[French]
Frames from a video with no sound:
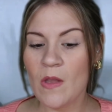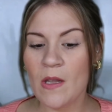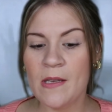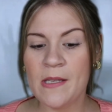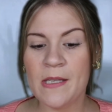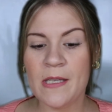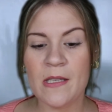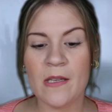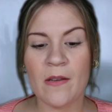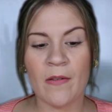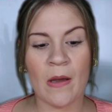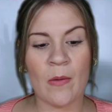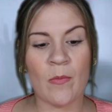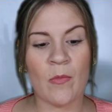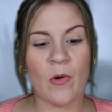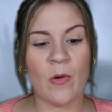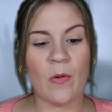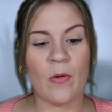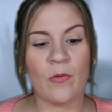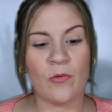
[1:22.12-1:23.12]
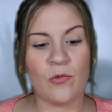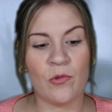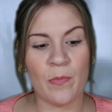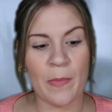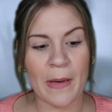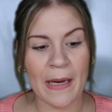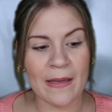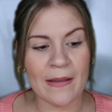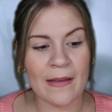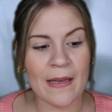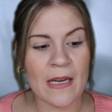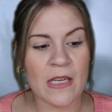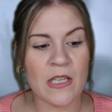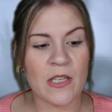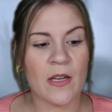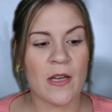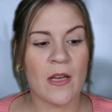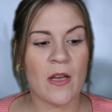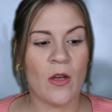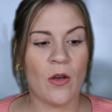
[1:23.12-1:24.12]
Ici, c'est vraiment du
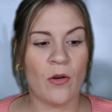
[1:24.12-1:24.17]
partage.